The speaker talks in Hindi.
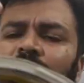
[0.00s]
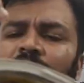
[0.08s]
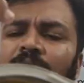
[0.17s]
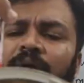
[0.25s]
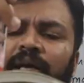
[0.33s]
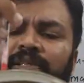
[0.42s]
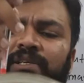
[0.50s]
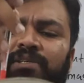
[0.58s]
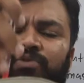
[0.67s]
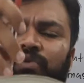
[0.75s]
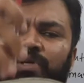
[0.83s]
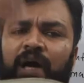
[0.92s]
एक्सिस
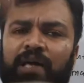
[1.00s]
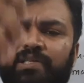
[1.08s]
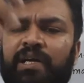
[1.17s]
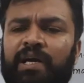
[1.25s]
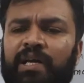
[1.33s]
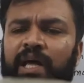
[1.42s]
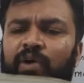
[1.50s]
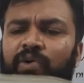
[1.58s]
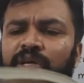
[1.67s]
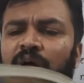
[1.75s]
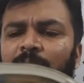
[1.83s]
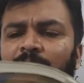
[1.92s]
को यहाँ से हटाया और
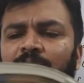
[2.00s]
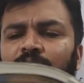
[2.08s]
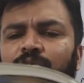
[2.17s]
यहाँ पर